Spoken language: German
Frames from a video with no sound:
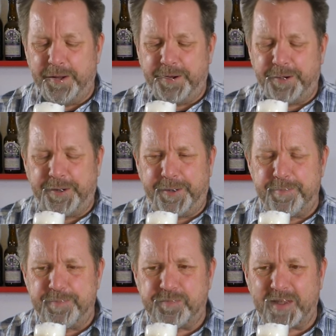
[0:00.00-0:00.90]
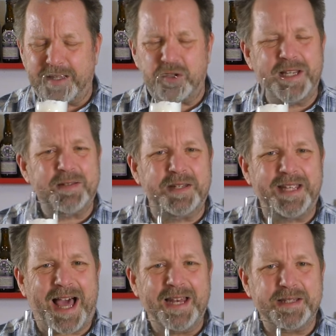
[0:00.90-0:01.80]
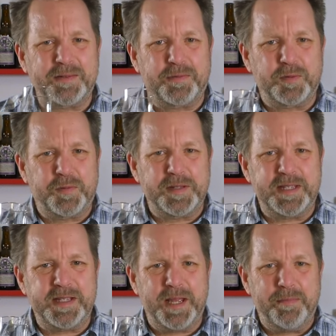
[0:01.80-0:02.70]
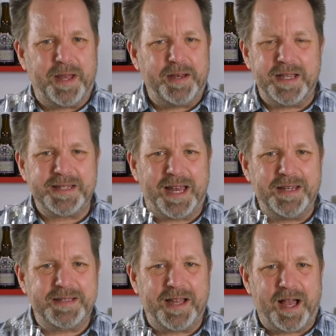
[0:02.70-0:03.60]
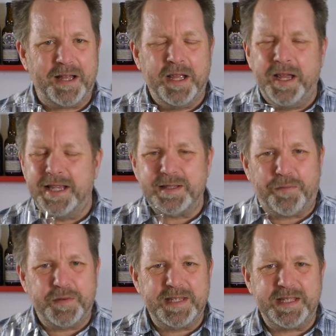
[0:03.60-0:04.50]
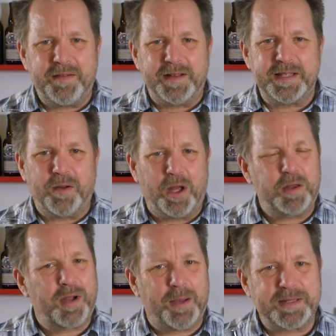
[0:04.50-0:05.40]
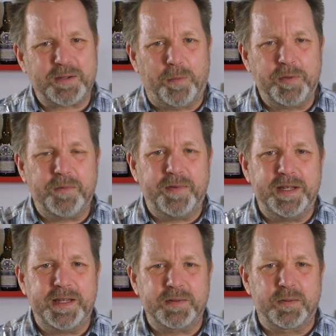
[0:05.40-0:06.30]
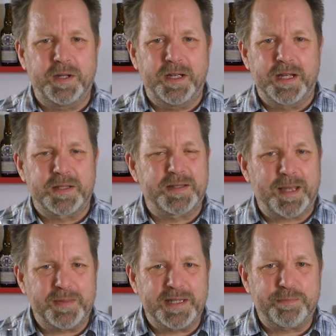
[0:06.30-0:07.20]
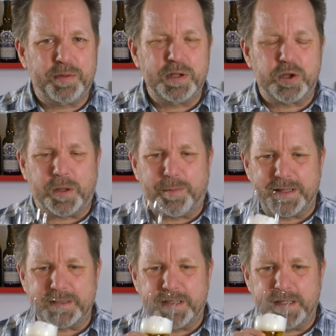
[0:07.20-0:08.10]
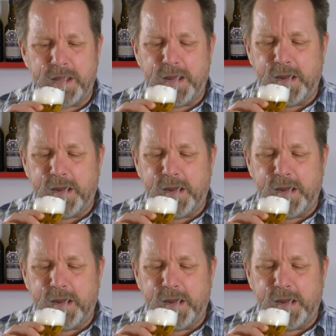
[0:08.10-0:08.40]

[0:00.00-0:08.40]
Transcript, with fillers: Ähm, da steht so alles so für sich nebeneinander, ist alles da, ist auch für sich jeweils in Ordnung, aber es kommt irgendwie nicht so zusammen. Dieses Puzzlestück passt nicht.